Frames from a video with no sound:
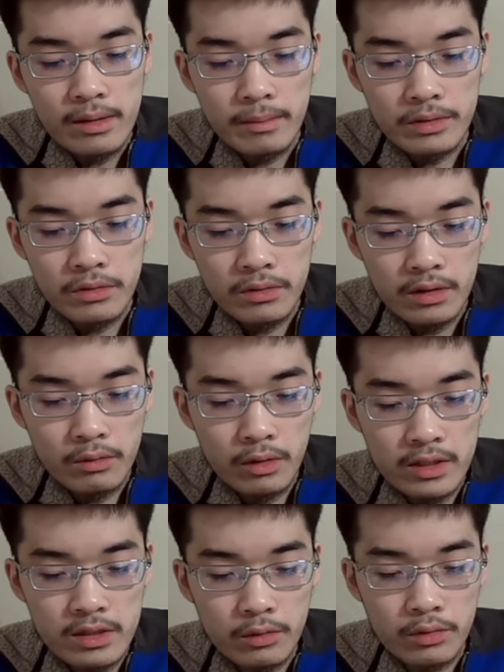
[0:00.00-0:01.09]
まあ、そんなにおか
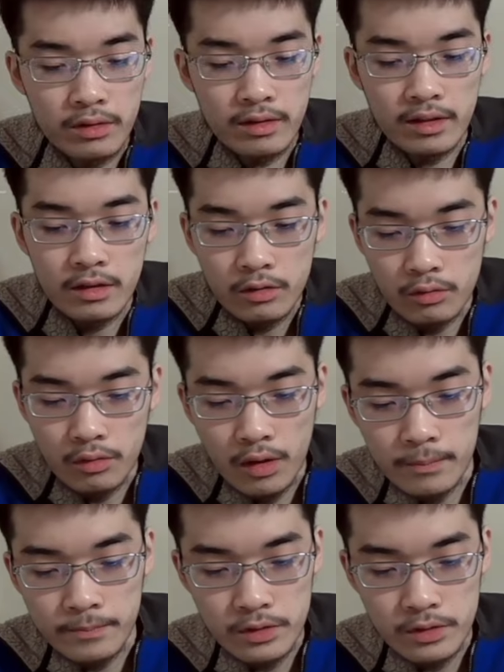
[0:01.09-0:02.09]
しなことではないっていうか、